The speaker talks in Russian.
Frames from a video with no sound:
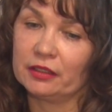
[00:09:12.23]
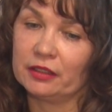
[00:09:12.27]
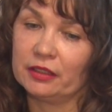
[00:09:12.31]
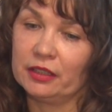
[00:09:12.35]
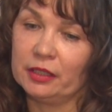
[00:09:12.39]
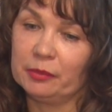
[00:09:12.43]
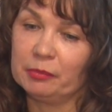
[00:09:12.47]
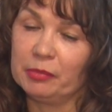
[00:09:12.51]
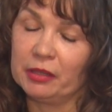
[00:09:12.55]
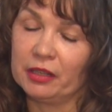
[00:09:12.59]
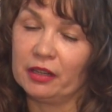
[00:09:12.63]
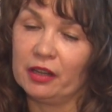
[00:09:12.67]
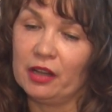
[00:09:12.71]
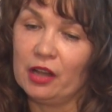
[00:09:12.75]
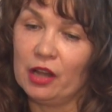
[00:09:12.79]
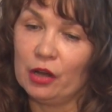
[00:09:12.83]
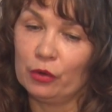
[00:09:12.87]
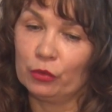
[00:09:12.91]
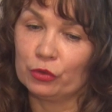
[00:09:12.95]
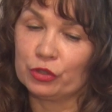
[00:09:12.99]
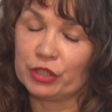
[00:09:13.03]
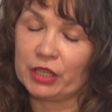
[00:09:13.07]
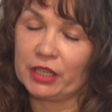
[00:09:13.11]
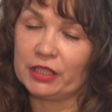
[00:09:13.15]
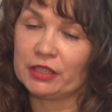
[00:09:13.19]
либо
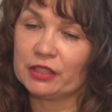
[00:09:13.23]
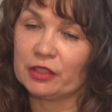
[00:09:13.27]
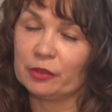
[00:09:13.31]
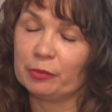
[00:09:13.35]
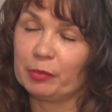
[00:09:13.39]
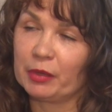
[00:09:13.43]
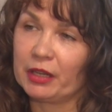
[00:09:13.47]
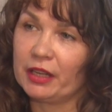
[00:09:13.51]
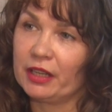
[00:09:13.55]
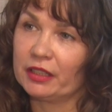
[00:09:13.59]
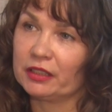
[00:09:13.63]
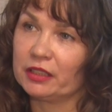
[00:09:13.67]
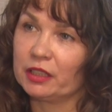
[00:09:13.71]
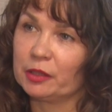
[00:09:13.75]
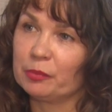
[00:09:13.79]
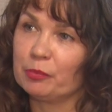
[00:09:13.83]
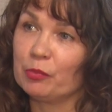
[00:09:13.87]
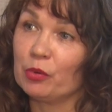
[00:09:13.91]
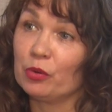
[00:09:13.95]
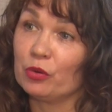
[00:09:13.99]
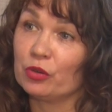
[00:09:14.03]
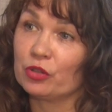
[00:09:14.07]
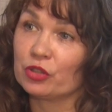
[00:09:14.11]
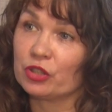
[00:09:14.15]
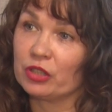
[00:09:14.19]
участие в проектах
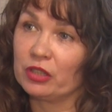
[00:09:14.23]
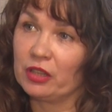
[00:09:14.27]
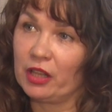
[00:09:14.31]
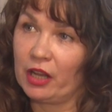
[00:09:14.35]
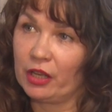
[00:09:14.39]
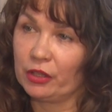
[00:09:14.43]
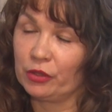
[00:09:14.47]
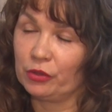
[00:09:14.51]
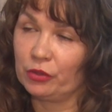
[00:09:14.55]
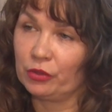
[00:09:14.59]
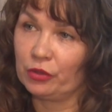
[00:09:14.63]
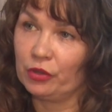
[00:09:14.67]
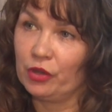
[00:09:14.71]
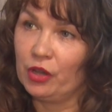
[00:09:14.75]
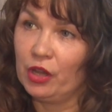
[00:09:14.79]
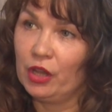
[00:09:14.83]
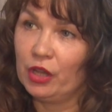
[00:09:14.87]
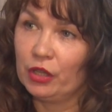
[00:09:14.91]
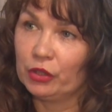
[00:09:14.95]
по желанию.